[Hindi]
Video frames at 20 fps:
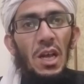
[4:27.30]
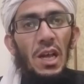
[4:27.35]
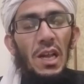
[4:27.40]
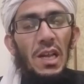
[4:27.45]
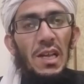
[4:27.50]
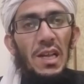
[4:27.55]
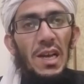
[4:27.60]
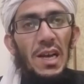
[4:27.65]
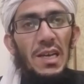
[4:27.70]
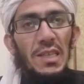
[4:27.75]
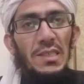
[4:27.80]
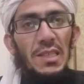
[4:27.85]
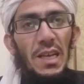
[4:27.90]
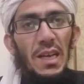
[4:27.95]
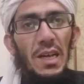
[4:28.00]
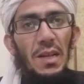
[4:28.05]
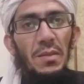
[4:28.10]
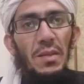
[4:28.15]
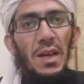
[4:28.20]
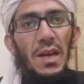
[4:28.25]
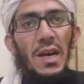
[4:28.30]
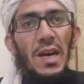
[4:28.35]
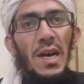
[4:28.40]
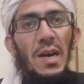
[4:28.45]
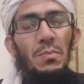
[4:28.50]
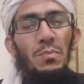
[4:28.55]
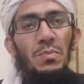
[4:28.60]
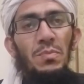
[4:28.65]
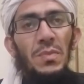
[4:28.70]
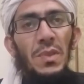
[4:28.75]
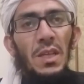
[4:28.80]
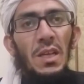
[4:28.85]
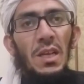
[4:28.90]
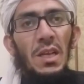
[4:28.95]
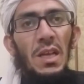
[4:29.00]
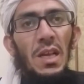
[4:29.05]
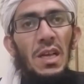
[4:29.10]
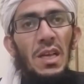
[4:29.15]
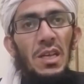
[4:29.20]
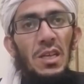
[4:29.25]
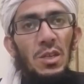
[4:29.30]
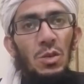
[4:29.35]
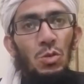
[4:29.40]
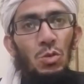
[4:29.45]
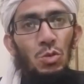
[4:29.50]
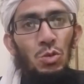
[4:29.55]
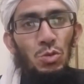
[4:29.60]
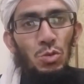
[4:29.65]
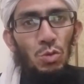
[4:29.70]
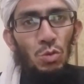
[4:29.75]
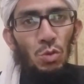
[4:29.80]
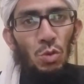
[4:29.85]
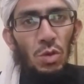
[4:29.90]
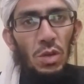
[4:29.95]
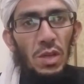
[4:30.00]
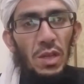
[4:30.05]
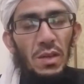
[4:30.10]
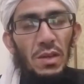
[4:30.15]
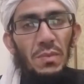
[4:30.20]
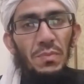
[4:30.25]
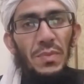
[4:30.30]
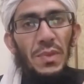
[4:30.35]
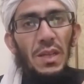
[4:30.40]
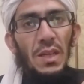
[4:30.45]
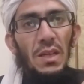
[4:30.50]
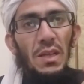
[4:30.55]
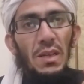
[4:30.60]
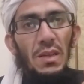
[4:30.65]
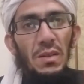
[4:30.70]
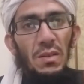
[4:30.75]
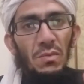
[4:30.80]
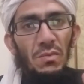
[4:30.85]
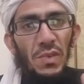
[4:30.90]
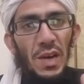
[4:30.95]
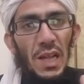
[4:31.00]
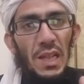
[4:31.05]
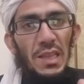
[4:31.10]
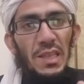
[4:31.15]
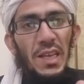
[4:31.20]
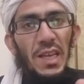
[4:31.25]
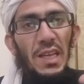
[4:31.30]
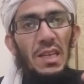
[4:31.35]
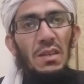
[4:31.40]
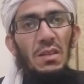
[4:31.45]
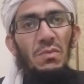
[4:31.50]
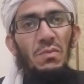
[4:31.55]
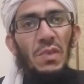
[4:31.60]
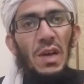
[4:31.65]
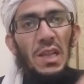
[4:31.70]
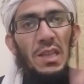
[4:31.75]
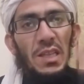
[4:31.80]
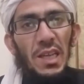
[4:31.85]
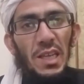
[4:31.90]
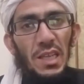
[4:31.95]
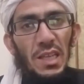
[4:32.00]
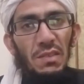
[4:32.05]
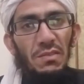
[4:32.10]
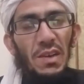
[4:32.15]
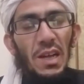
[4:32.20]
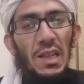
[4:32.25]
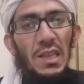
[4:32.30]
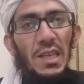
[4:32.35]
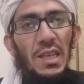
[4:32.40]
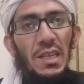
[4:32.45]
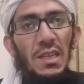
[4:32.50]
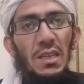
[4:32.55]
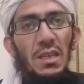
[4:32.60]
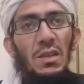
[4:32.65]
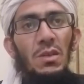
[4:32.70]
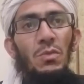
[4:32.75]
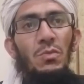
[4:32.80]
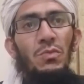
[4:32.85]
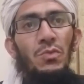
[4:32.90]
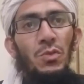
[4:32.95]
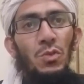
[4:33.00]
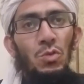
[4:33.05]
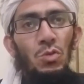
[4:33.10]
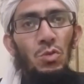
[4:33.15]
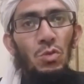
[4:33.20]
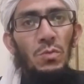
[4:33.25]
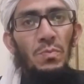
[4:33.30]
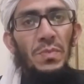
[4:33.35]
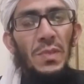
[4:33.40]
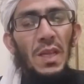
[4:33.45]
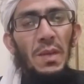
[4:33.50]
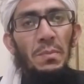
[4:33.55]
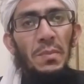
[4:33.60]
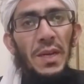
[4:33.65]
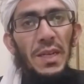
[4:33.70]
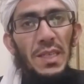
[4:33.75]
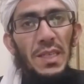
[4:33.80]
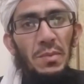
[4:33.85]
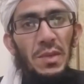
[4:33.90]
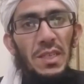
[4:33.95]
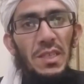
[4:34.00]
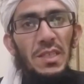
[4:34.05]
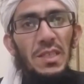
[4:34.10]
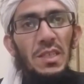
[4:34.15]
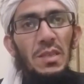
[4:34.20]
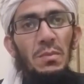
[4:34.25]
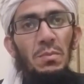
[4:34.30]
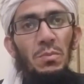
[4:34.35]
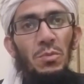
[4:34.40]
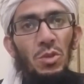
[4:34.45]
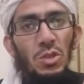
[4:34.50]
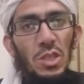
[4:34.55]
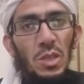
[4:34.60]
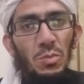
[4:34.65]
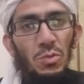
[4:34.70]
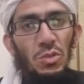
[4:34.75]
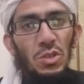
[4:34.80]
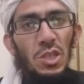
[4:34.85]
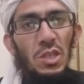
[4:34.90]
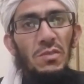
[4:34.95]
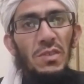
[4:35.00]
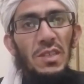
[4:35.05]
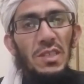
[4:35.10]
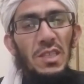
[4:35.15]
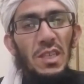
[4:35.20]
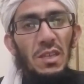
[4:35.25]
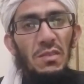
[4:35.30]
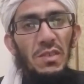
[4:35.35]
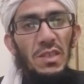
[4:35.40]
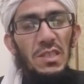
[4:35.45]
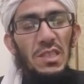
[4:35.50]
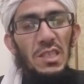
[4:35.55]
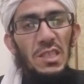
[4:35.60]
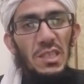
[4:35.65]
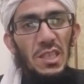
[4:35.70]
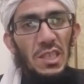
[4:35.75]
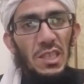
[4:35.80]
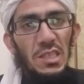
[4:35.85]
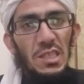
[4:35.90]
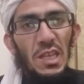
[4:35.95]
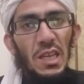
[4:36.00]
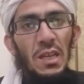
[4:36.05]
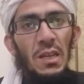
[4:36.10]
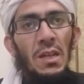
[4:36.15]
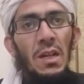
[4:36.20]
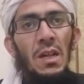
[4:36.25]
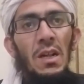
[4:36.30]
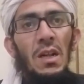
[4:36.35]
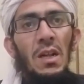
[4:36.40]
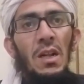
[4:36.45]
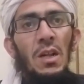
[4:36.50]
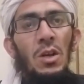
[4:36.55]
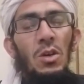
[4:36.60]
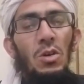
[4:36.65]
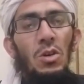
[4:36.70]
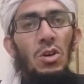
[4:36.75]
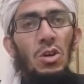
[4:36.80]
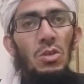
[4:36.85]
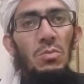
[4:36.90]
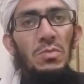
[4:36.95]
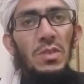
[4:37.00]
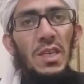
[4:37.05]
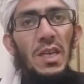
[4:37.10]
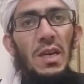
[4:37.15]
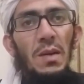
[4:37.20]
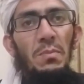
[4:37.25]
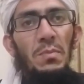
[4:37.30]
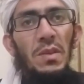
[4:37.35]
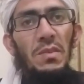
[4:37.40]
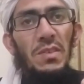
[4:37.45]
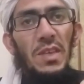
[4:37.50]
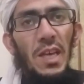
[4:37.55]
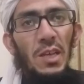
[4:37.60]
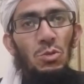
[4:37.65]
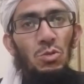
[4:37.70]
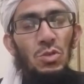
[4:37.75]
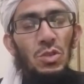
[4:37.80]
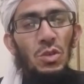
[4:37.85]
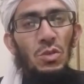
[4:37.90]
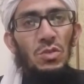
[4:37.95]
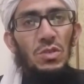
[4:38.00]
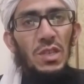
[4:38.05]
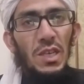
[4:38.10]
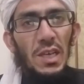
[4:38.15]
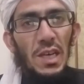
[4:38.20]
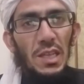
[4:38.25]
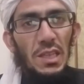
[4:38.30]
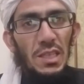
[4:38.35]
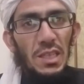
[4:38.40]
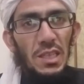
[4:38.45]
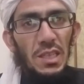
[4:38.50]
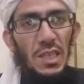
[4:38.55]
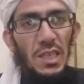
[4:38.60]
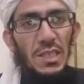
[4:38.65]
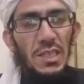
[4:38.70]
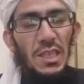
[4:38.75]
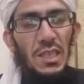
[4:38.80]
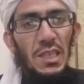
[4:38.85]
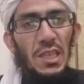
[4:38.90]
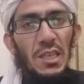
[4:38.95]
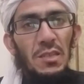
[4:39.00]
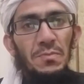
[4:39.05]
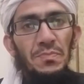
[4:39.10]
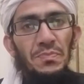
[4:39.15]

लिहाजा आप उसूल वालदे वालदे के वालदे फ्रू बेटा बेटी पोता पोती नवासिया नवासी इससे नीचे और मियाँ बीवी एक दूसरे को ज़क़़त नहीं दे सकते